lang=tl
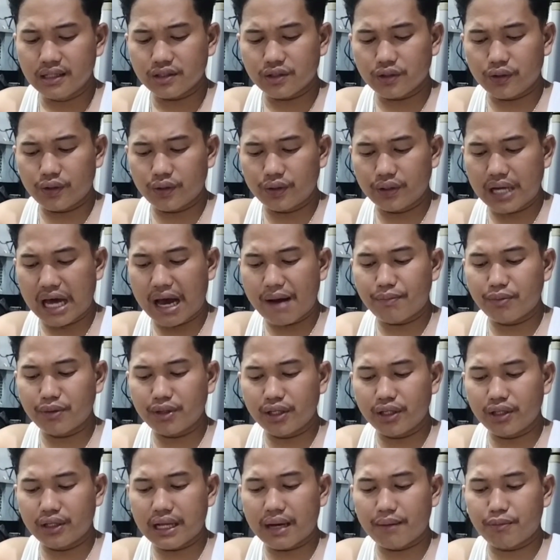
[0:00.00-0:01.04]
So naapod
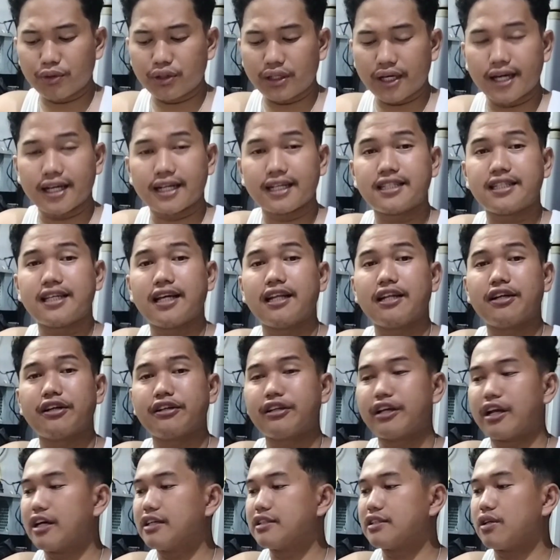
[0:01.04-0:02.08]
naapod dai reseller
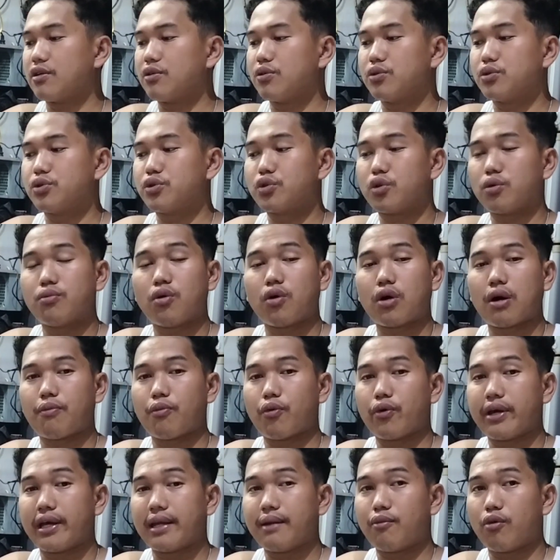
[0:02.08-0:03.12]
dira sa kung gusto mo
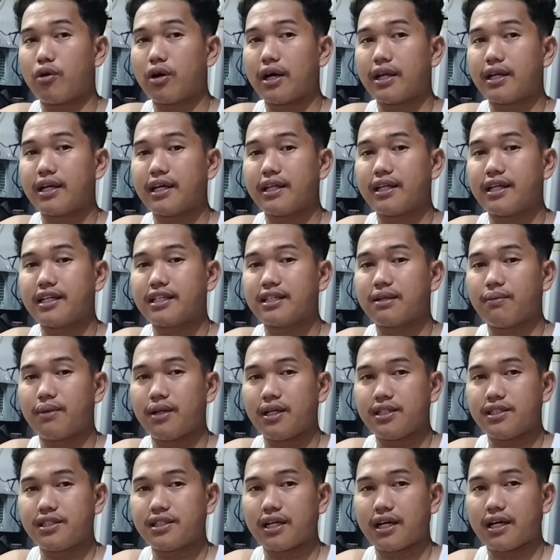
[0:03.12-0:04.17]
kapuyan mo anhi diri sa
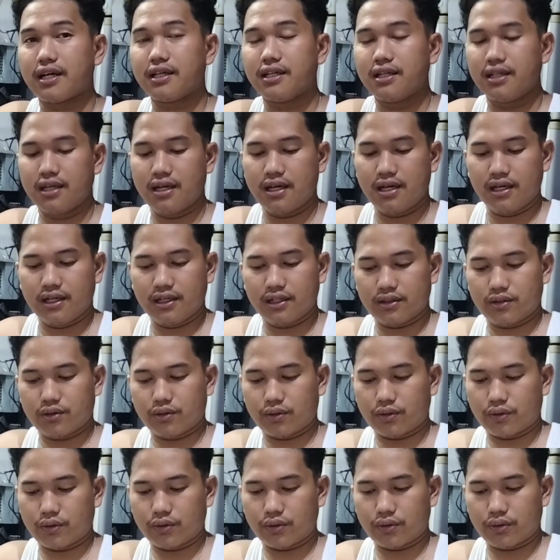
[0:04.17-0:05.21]
Valencia.
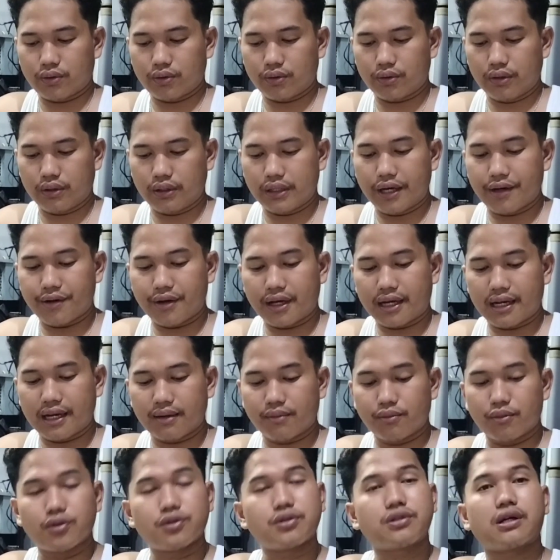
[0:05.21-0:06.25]
So direct
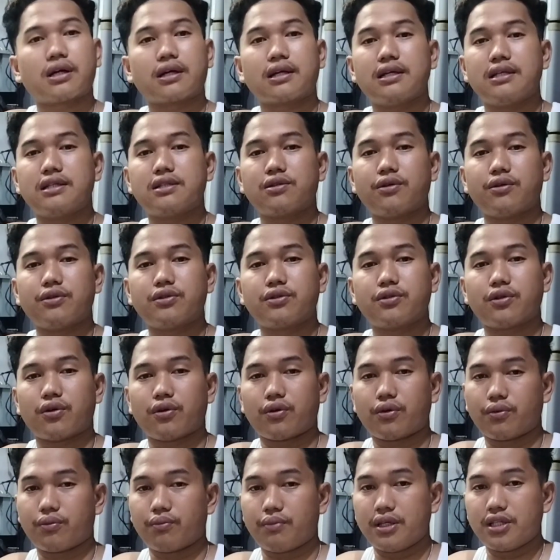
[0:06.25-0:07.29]
lang mo sa Quezon.
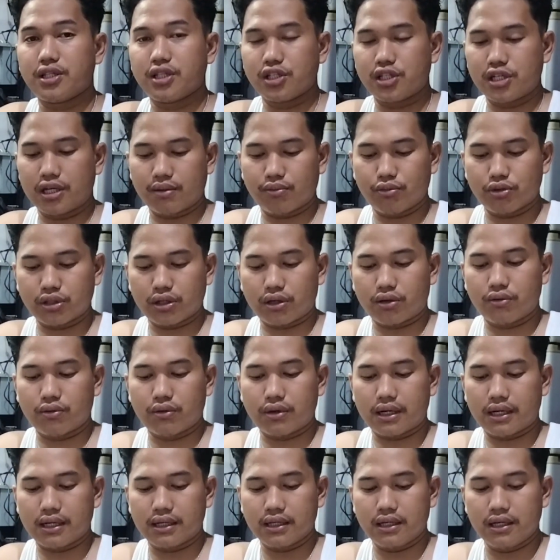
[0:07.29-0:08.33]
So message lang mo sa
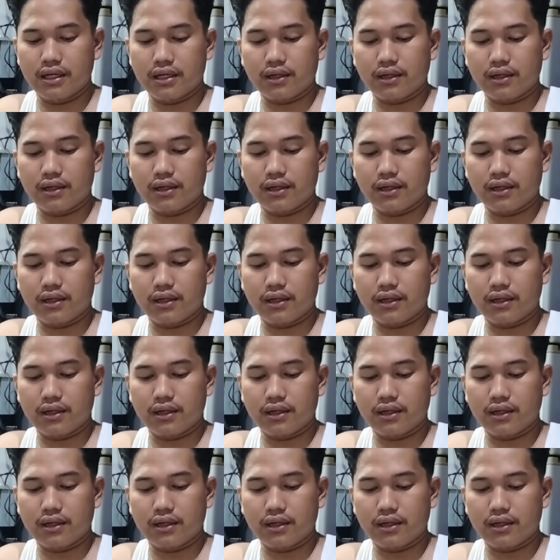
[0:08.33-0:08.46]
kuha.